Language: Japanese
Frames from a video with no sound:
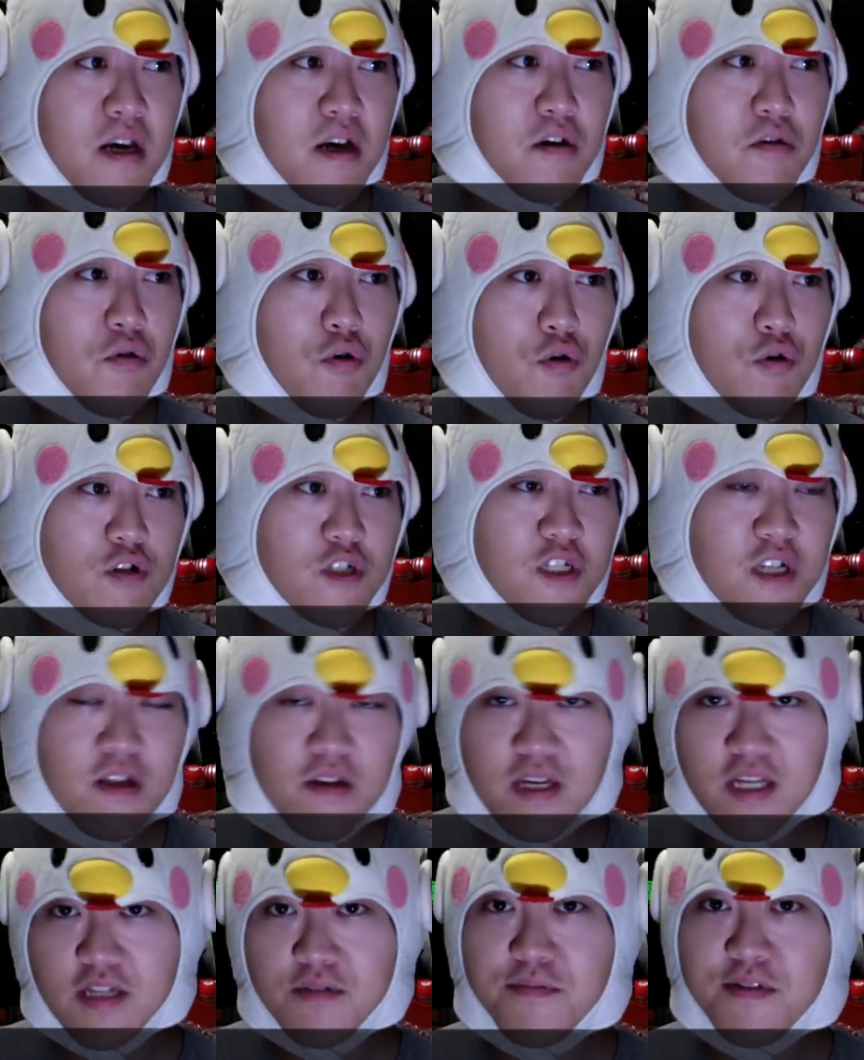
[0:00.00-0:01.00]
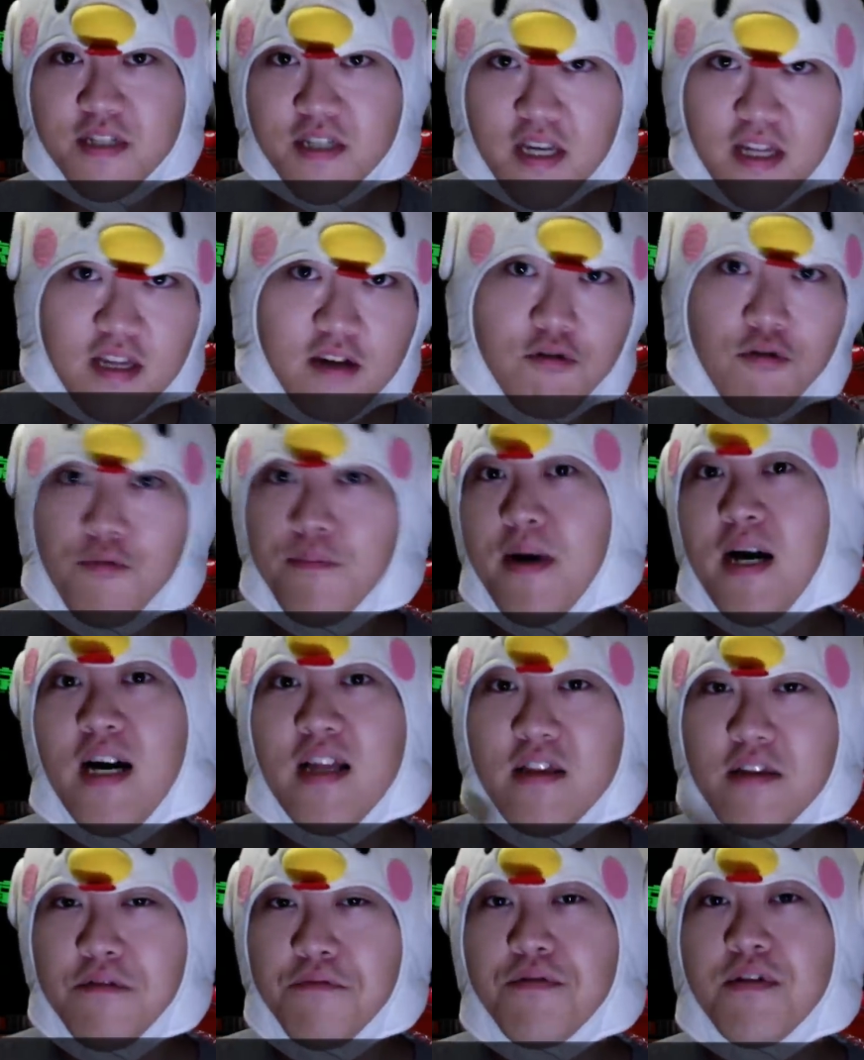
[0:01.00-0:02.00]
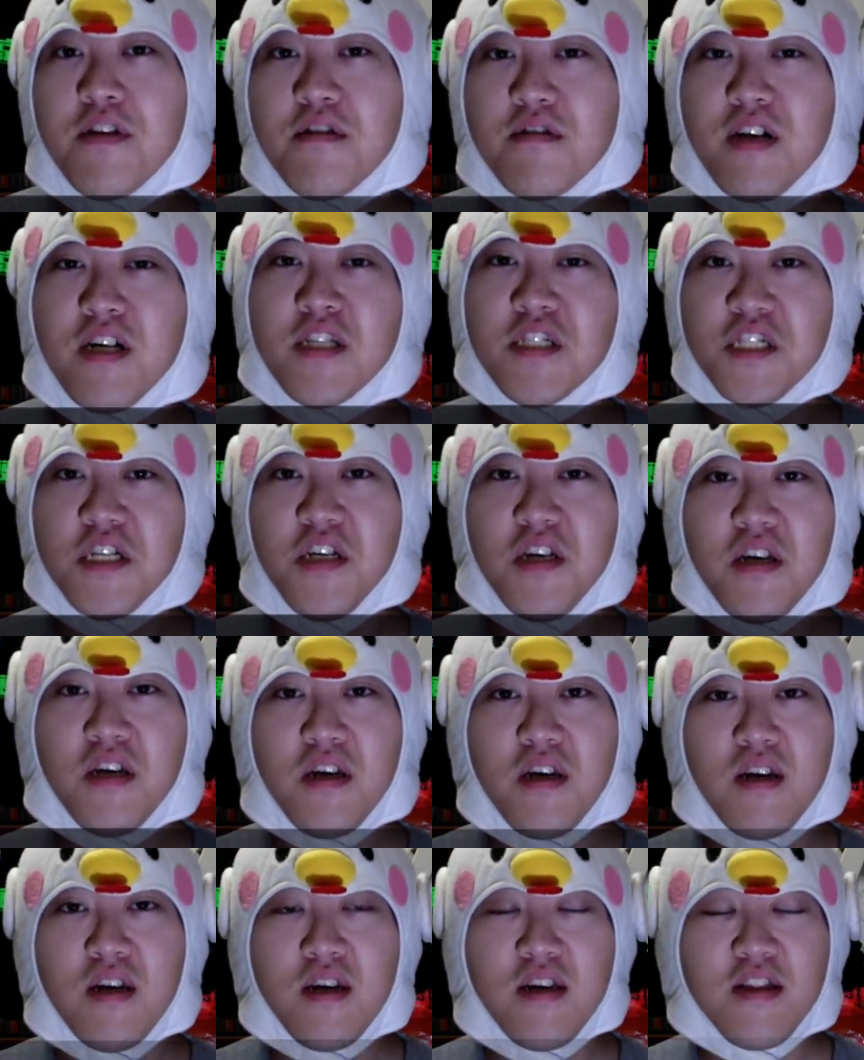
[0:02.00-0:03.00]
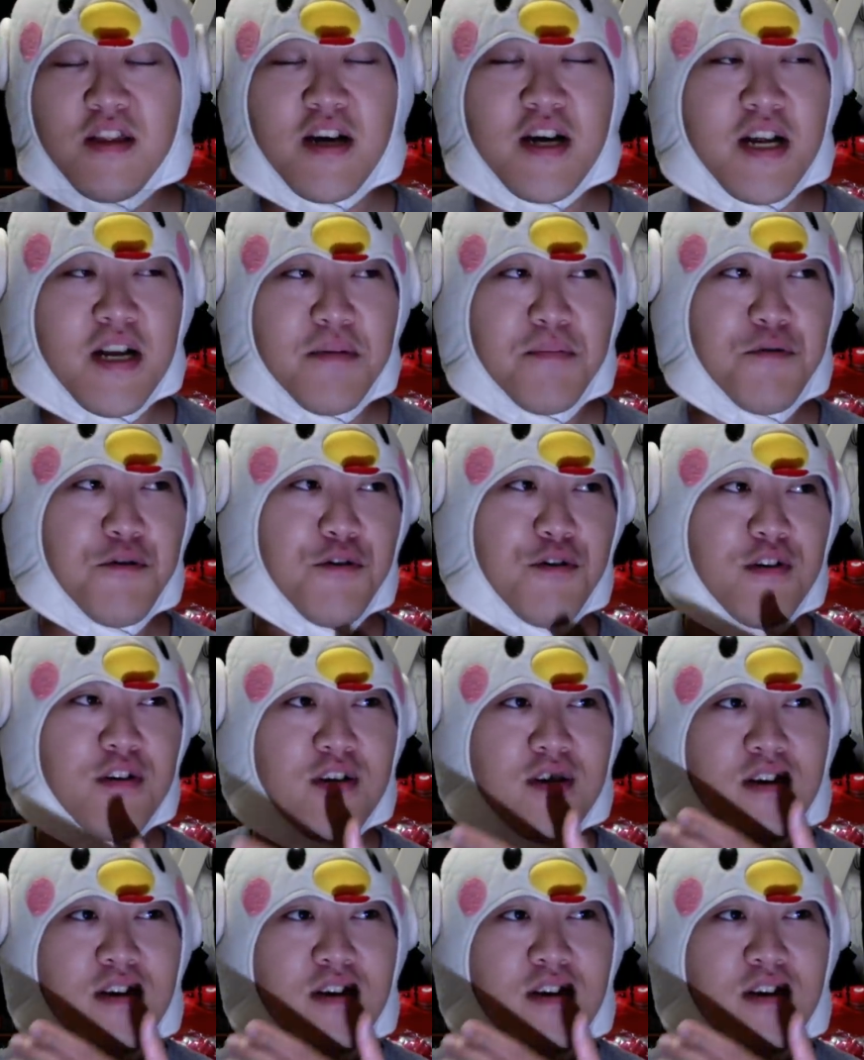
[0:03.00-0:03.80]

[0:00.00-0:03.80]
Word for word: こう下のやつ見つけてこうバーって言ってる感じ。だからもう、